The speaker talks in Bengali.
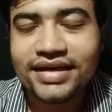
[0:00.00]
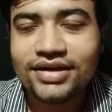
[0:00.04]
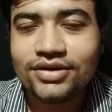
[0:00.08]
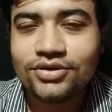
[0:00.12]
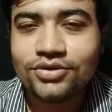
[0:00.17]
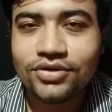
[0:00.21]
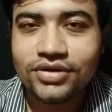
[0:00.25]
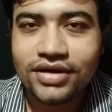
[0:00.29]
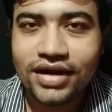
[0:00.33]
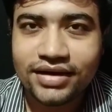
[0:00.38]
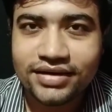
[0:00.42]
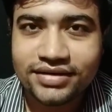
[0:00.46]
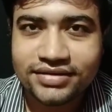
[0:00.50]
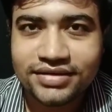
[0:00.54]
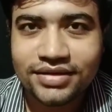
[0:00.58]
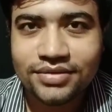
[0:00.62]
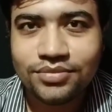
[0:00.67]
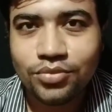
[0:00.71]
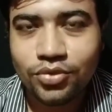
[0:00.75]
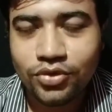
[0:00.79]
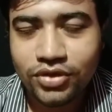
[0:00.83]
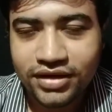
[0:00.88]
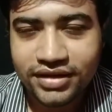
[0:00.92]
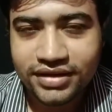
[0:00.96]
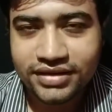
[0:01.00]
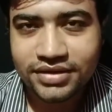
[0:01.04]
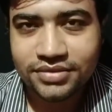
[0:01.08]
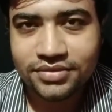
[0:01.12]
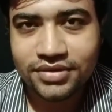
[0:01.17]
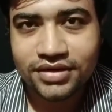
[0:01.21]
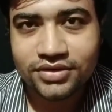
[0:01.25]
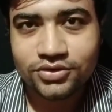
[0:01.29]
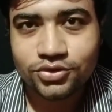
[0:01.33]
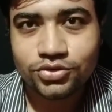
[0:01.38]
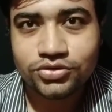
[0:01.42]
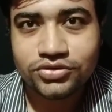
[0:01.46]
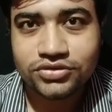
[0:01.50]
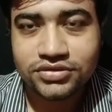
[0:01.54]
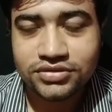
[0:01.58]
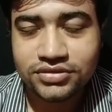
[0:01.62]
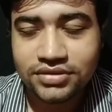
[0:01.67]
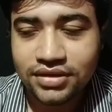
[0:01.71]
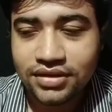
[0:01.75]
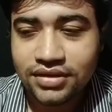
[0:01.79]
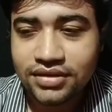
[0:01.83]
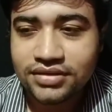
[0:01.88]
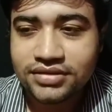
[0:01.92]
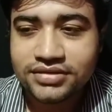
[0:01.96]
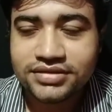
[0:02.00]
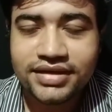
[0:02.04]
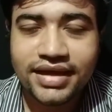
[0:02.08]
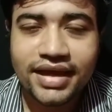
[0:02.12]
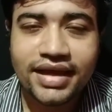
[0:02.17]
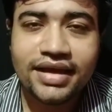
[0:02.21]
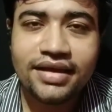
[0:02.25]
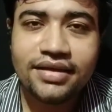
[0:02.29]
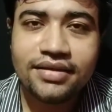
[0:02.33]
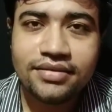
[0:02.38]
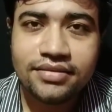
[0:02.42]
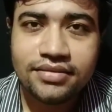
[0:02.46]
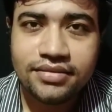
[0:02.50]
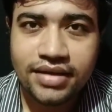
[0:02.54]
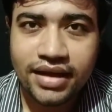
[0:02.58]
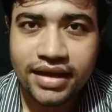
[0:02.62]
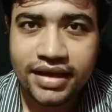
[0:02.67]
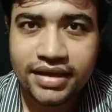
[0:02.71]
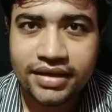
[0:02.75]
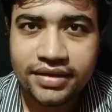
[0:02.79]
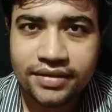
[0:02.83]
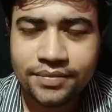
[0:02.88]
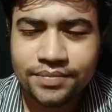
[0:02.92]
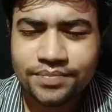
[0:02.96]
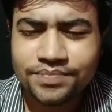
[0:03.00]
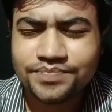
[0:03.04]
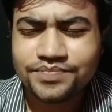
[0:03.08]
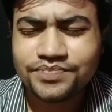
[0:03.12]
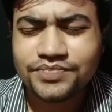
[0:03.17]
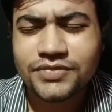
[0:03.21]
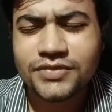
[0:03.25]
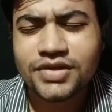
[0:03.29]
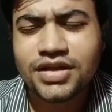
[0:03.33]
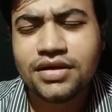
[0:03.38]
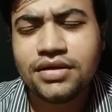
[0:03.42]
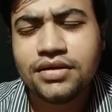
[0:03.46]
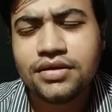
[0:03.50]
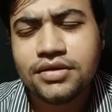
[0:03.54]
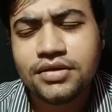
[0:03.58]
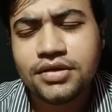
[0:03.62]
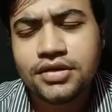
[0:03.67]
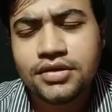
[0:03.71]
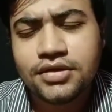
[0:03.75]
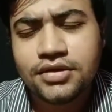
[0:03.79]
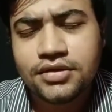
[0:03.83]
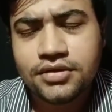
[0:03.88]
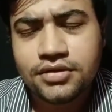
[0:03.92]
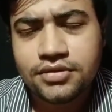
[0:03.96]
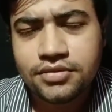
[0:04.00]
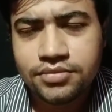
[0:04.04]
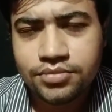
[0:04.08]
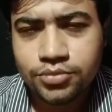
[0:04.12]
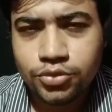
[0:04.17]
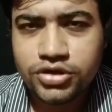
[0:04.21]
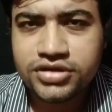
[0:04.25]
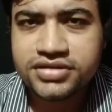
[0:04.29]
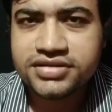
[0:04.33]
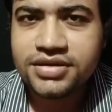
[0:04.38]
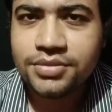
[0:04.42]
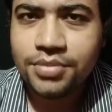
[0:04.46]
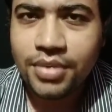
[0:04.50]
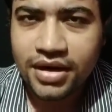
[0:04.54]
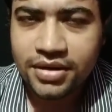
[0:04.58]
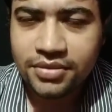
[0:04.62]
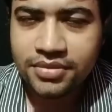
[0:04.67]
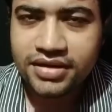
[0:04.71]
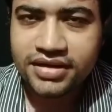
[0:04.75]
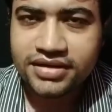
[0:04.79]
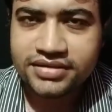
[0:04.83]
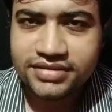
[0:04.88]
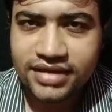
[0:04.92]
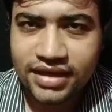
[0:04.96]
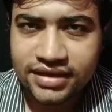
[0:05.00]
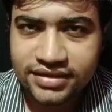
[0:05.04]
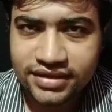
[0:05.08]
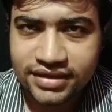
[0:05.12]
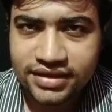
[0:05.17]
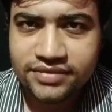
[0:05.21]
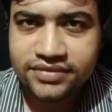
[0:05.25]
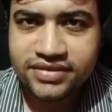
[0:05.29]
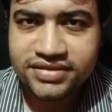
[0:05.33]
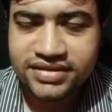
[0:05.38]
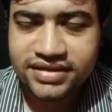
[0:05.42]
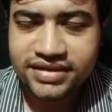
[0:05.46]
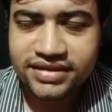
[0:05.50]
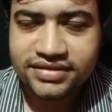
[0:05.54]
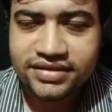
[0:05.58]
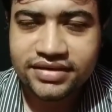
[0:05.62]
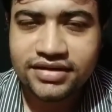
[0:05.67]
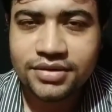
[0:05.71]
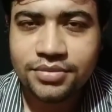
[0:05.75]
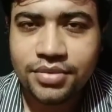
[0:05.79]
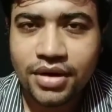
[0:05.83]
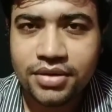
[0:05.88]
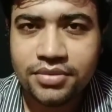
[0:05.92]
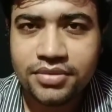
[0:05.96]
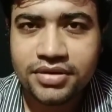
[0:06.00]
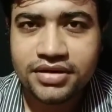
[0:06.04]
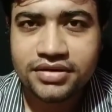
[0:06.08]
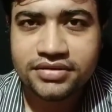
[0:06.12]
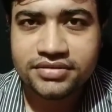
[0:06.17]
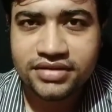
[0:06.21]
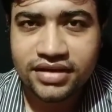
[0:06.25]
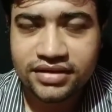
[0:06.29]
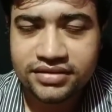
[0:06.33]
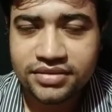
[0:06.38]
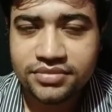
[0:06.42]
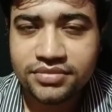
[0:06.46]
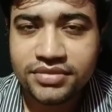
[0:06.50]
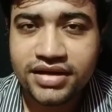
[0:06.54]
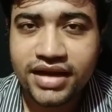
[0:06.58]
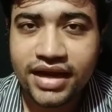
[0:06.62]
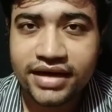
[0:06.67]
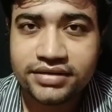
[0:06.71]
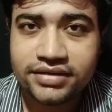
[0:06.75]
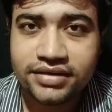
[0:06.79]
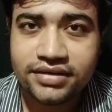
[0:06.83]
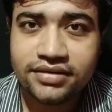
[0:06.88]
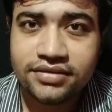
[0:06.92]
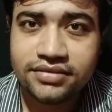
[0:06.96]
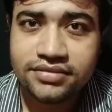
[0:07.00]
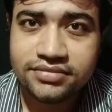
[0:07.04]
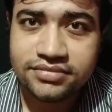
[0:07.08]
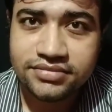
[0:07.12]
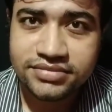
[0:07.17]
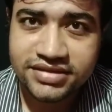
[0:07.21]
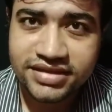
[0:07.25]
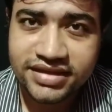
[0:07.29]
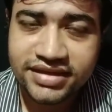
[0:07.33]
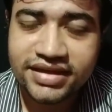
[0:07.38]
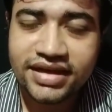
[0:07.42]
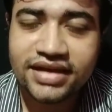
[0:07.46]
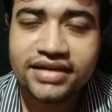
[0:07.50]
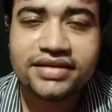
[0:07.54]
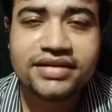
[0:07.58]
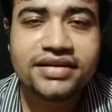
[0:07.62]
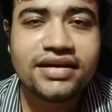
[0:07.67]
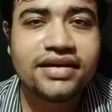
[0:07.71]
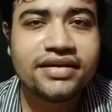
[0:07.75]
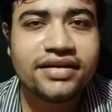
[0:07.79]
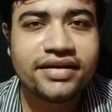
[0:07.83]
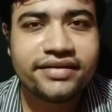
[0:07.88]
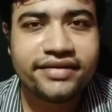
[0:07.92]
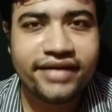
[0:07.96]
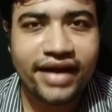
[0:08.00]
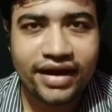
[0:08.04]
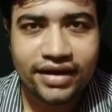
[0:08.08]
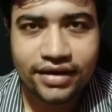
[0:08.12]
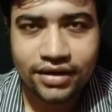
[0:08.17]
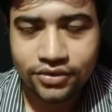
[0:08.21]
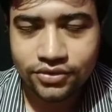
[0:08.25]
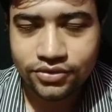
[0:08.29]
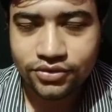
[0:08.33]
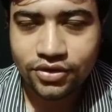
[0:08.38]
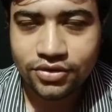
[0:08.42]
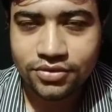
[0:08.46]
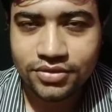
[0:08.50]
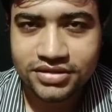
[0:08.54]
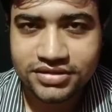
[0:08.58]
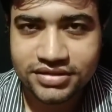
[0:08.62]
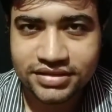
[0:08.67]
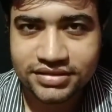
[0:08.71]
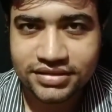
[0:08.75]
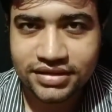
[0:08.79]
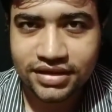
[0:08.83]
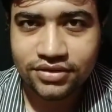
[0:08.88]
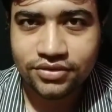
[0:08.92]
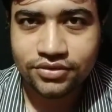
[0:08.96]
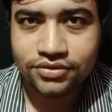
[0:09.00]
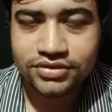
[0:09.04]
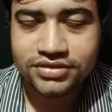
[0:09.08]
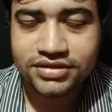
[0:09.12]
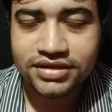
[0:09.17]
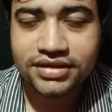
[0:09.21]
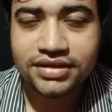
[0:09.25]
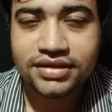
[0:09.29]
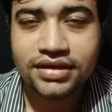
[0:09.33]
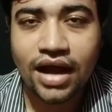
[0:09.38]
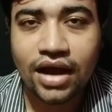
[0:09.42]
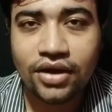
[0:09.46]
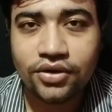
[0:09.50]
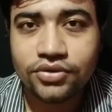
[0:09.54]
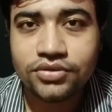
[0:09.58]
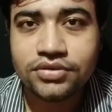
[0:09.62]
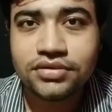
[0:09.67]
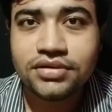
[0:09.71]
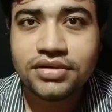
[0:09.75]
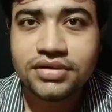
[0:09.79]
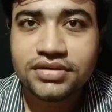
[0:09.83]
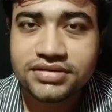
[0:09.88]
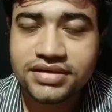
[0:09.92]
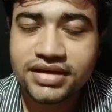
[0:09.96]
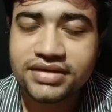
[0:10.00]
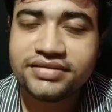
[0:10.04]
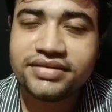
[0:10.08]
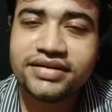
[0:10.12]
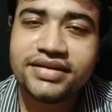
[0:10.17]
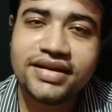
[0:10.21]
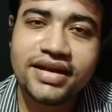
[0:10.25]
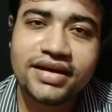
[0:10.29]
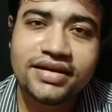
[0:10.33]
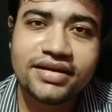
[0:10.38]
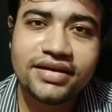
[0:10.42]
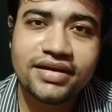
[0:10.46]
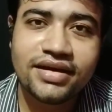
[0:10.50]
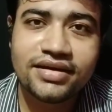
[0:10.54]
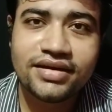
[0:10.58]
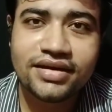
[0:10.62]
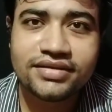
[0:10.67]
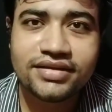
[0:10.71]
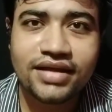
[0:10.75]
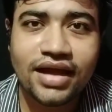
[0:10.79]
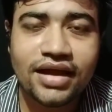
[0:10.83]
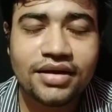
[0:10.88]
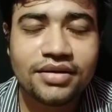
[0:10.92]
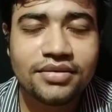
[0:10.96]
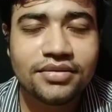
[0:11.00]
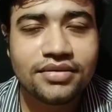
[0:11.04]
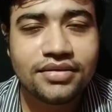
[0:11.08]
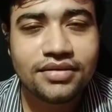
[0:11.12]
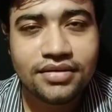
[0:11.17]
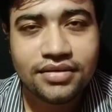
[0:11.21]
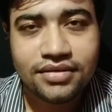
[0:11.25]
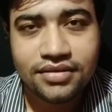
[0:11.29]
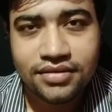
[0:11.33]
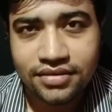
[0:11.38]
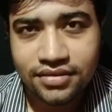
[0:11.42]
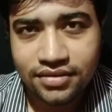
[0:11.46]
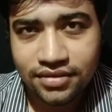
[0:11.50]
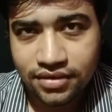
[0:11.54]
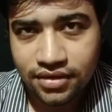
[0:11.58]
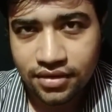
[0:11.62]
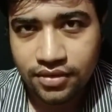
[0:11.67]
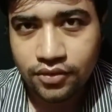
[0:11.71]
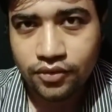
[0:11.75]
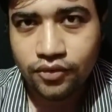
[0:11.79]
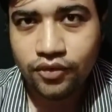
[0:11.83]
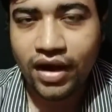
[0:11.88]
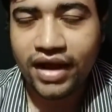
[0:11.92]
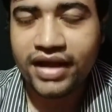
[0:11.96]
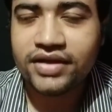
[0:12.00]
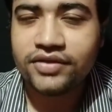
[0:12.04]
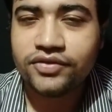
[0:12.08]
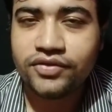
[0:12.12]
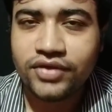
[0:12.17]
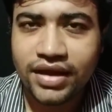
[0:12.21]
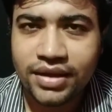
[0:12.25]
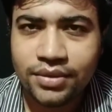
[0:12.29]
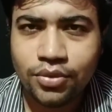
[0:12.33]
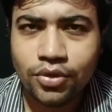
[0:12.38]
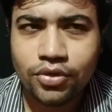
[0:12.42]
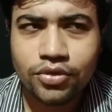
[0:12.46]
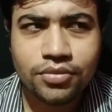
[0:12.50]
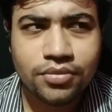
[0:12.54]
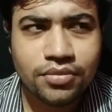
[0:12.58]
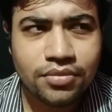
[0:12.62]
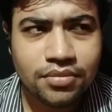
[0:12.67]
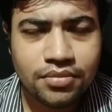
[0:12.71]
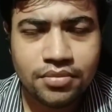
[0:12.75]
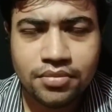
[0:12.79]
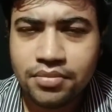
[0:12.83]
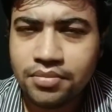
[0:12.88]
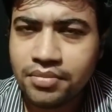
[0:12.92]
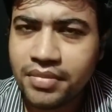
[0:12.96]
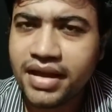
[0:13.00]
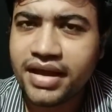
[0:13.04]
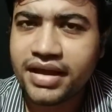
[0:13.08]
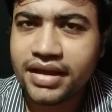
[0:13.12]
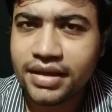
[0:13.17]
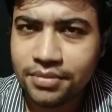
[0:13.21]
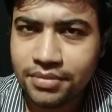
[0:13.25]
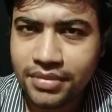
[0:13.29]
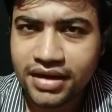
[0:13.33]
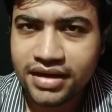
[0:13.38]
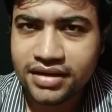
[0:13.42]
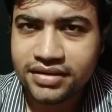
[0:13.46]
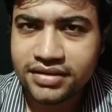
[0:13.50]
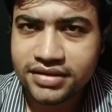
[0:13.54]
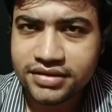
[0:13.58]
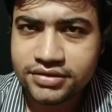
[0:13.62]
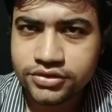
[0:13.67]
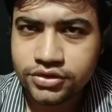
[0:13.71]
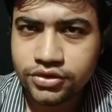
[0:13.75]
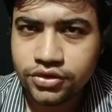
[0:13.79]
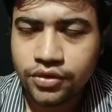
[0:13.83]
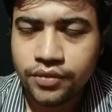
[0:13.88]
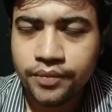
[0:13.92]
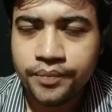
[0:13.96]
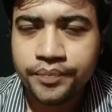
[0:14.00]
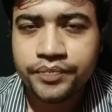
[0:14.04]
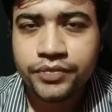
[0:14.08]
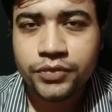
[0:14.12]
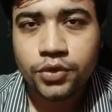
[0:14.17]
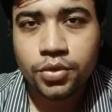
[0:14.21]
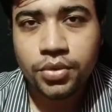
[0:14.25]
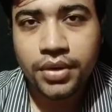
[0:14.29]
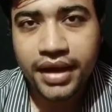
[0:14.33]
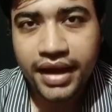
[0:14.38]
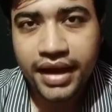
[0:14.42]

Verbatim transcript: রিড করে আর কি সে বলে দিতে পারে তো সে এই পুলিশ ডিপার্টমেন্টের সাথে ইনভেস্টিগেশন ডিপার্টমেন্টের সাথে মিলে একটা সিরিয়াল কিলারকে ট্র্যাক ডাউন করবার চেষ্টা করছে কারণ সেই সিরিয়াল কিলারটা তার ওয়াইফ এবং মেয়েকে মেরে দিয়েছিল তো